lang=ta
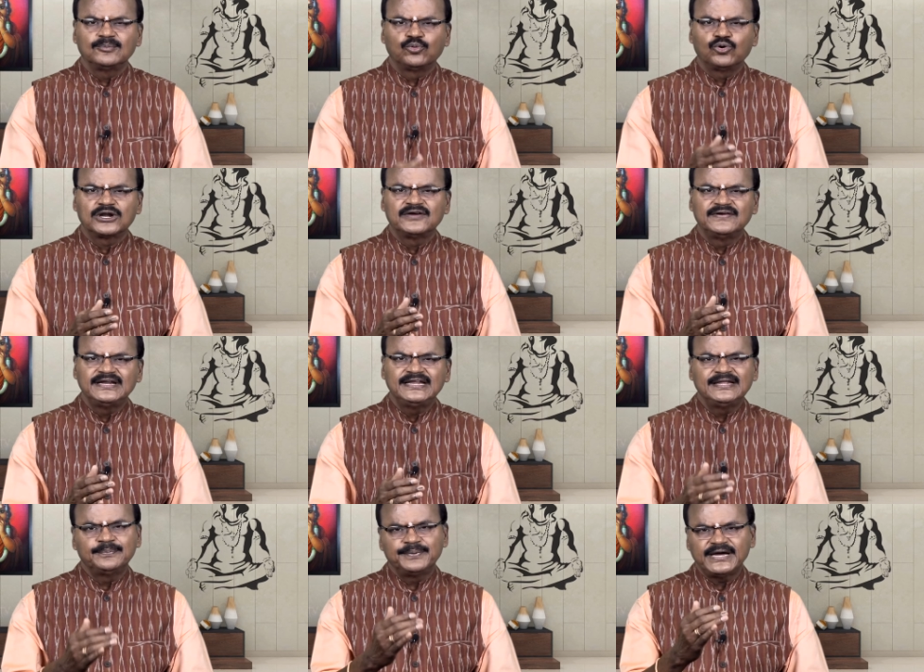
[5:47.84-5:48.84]
போகிற
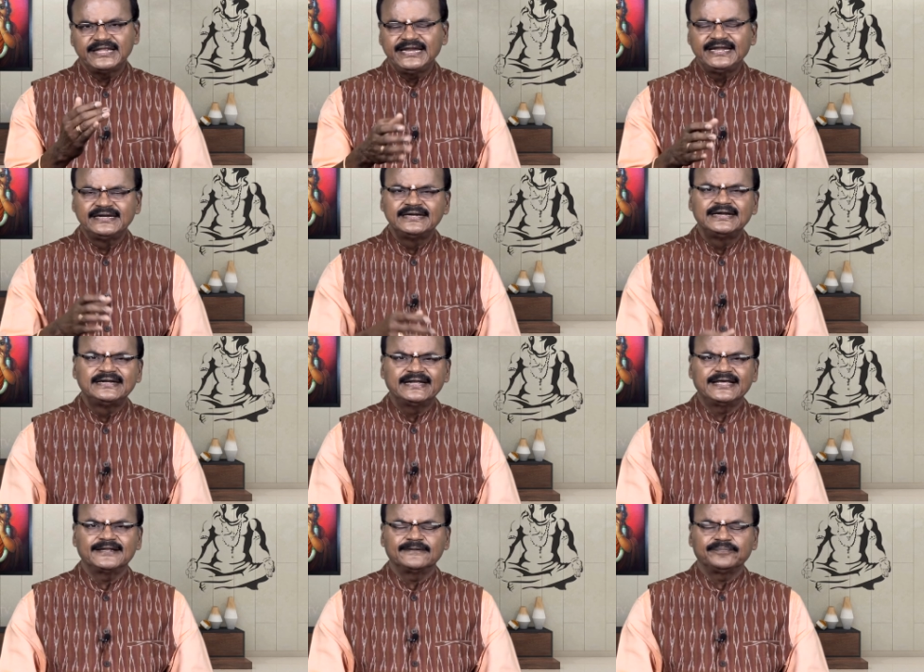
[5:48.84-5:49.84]
வழியிலே பாதியிலே
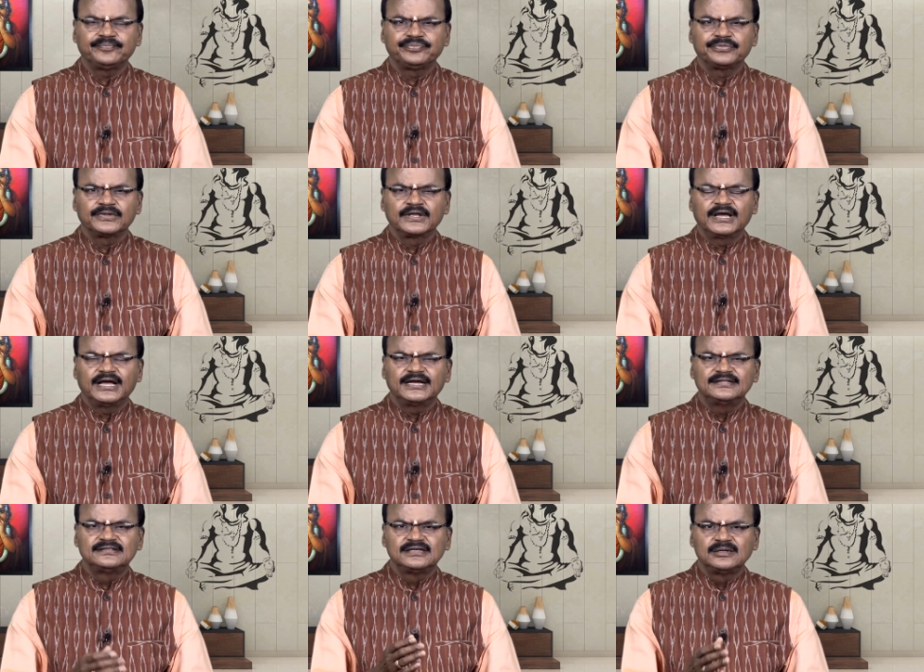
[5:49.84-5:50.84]
நின்றுட்டார்
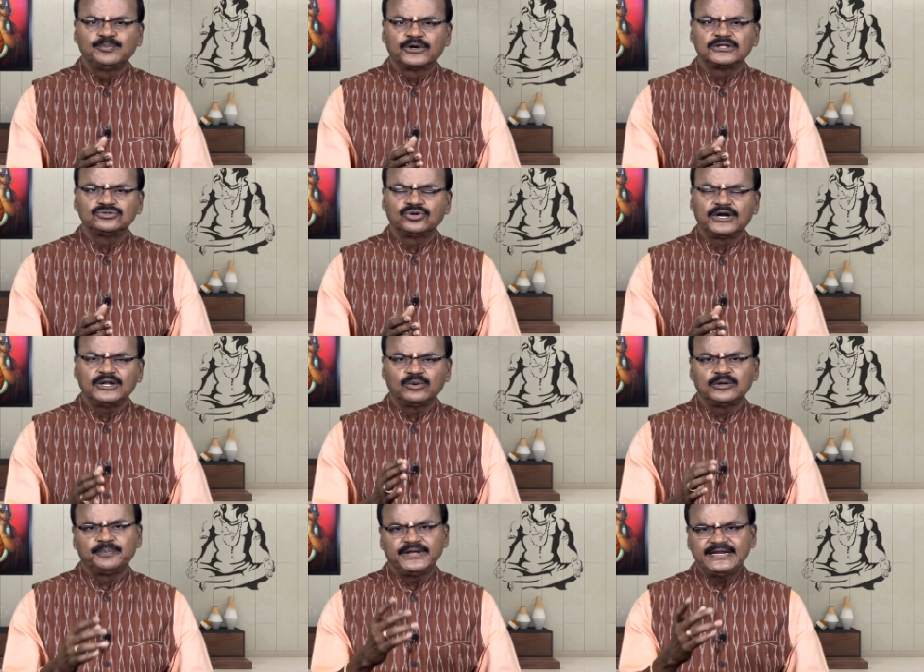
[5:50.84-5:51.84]
அங்கே திருப்பெருந்துறையில்
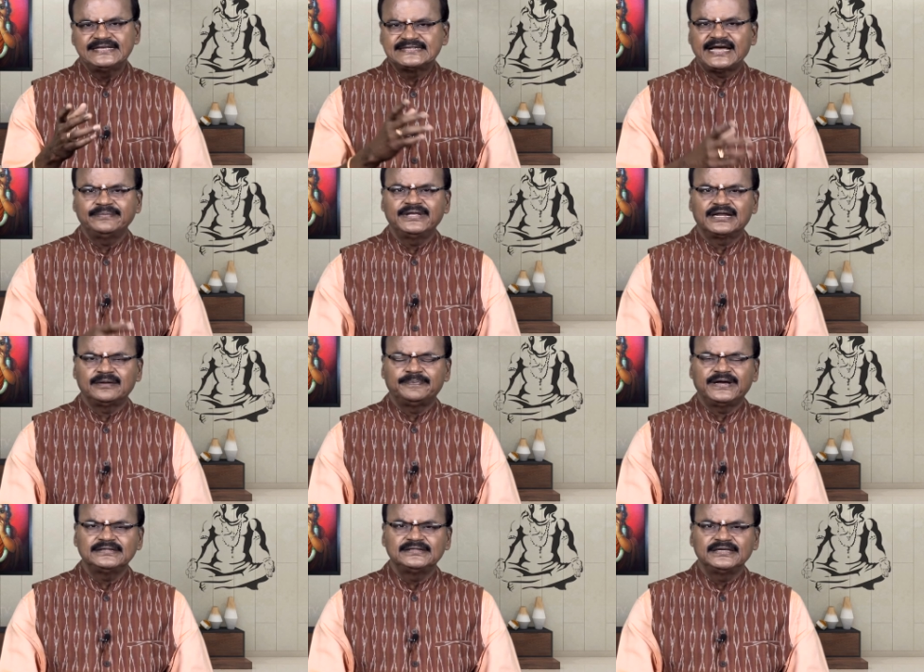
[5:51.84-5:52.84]
ஒரு பெரிய சாமியாரை
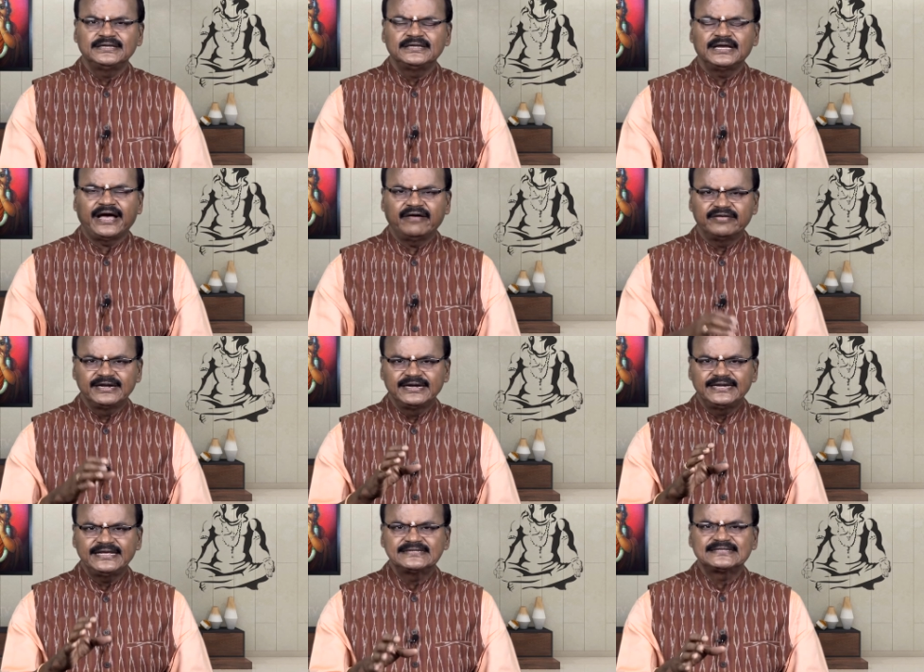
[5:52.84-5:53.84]
பார்த்து
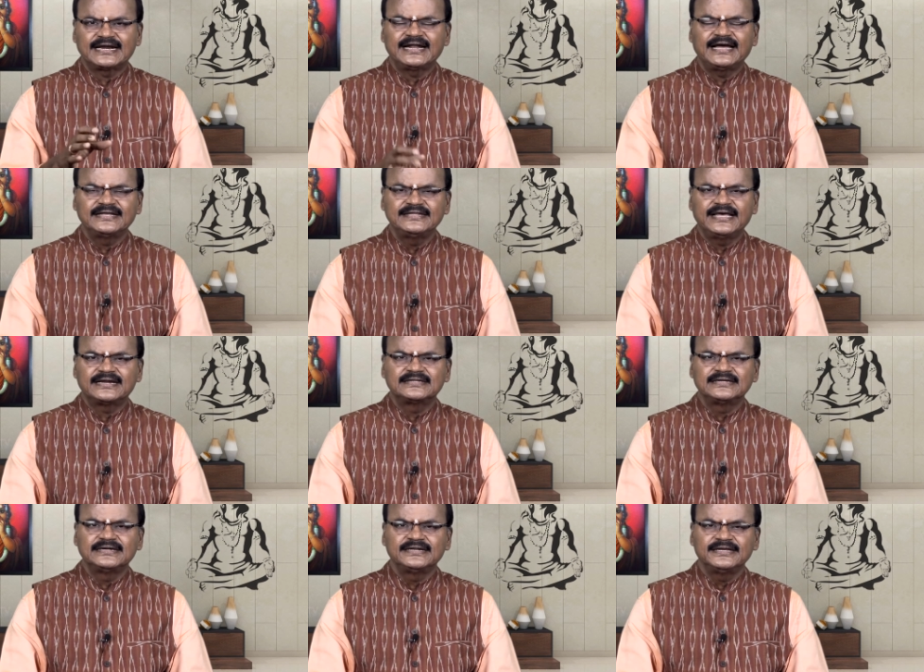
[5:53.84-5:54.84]
அவர்கிட்டே சரணாகதியாக
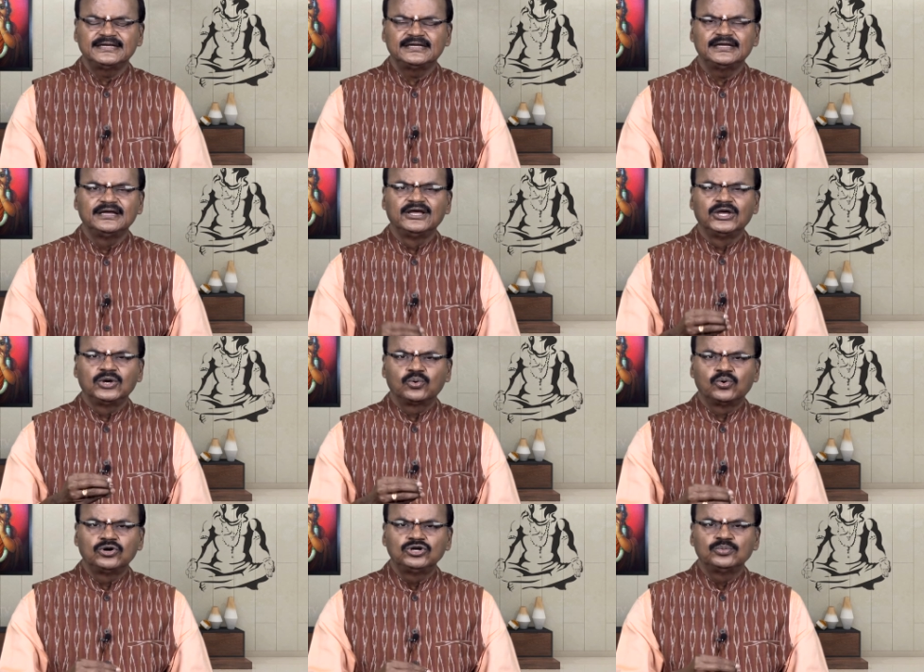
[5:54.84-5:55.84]
இருந்துக்கிட்டு
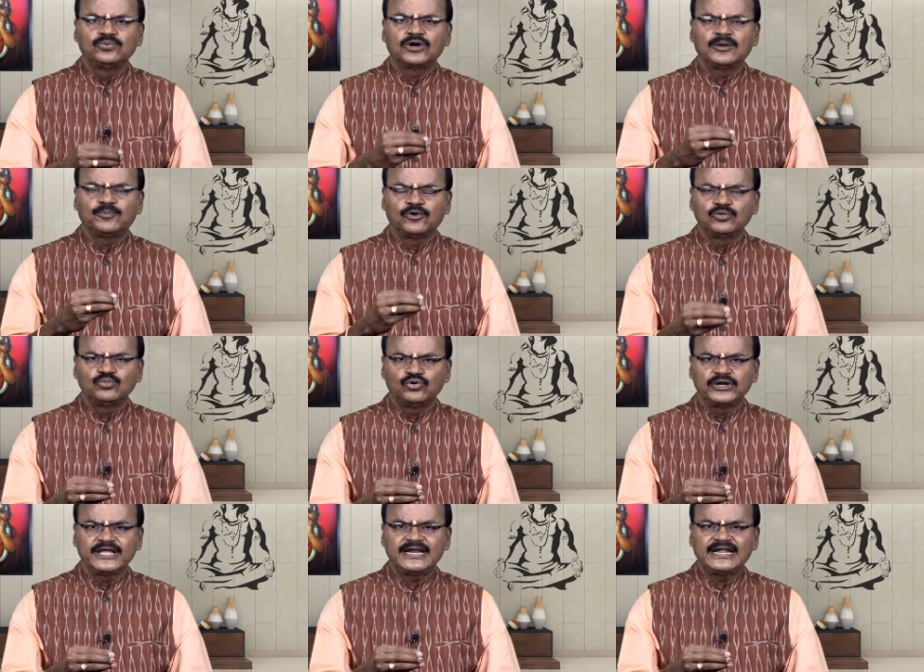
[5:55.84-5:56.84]
கொண்டு போன பொன்
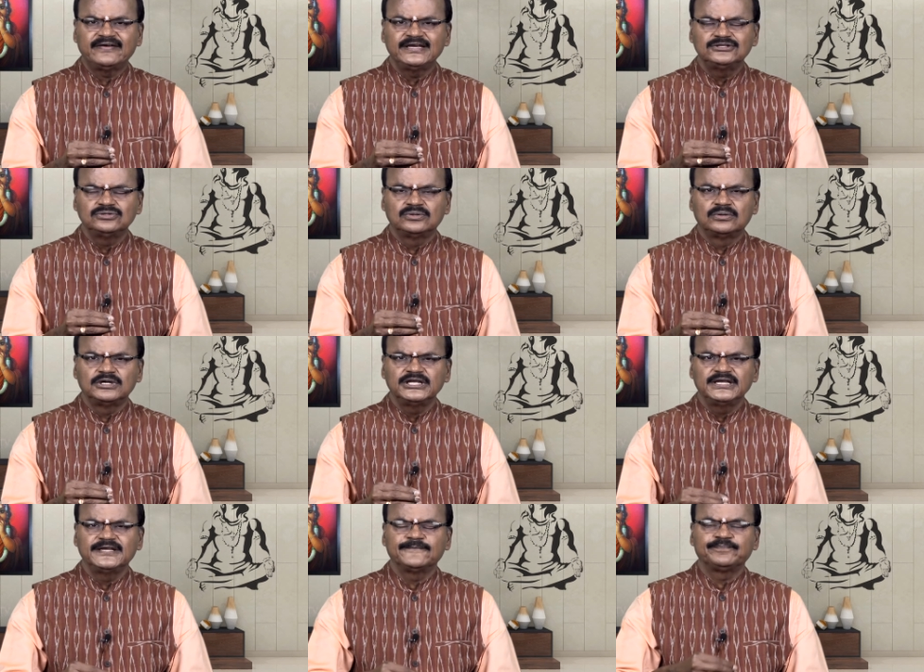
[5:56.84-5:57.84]
மூட்டையெல்லாம் வைத்து கொண்டு
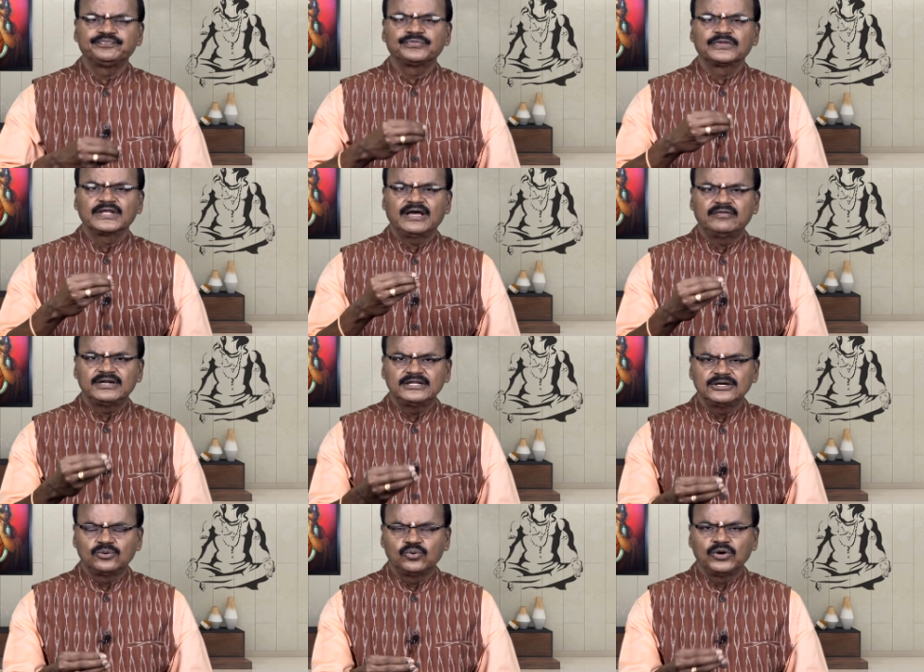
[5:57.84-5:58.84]
அவர்
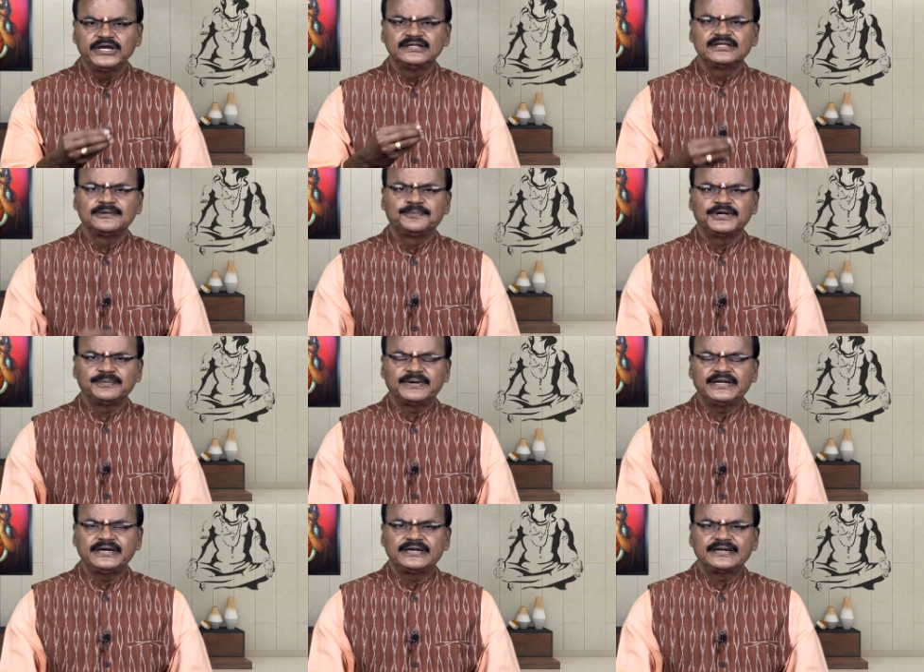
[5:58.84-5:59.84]
ஏதோ கோயில் திருப்பணி
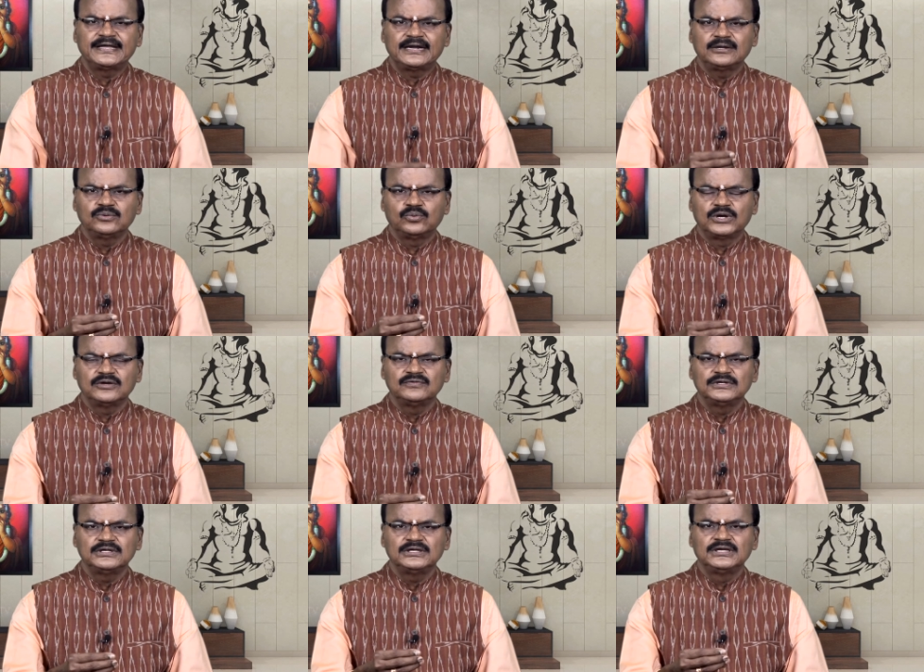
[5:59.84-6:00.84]
பண்ணிக்கிட்டு இருக்காரு
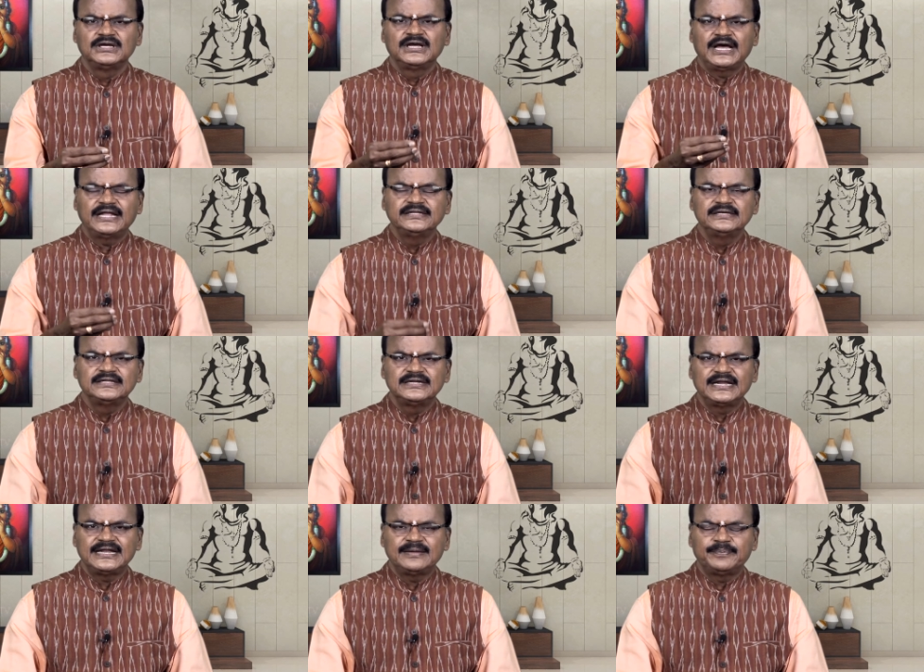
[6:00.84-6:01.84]
உணவு அது இதுன்னு
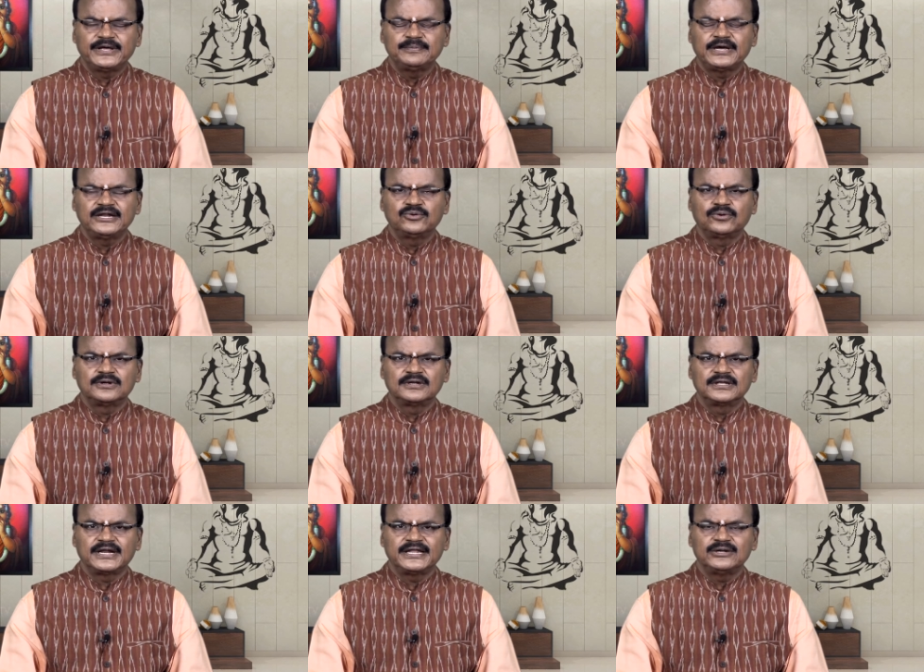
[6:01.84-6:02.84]
எல்லாம் பரிமாறி
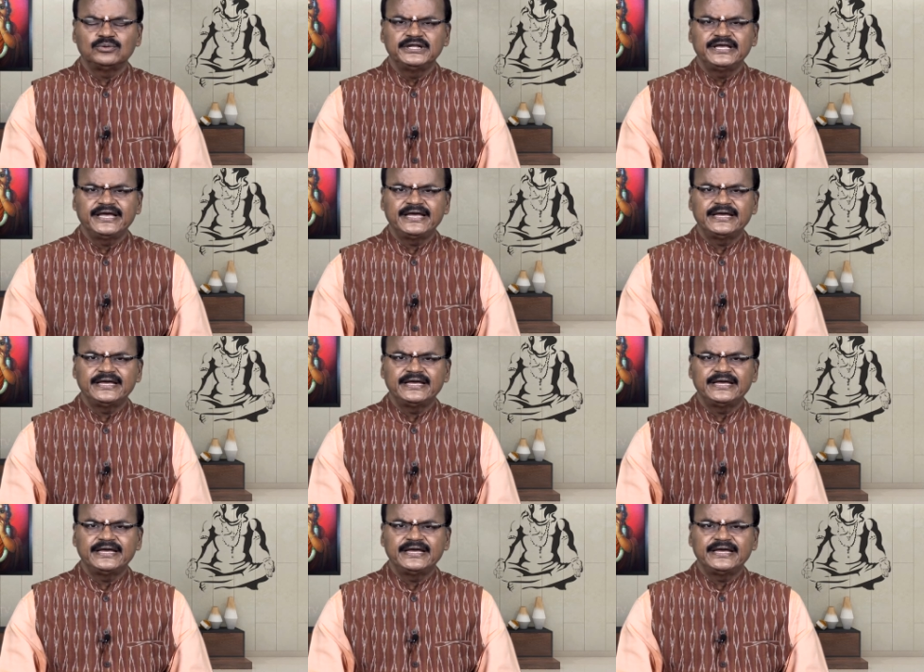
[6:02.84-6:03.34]
கொண்டிருக்கிறாரு ஒழிய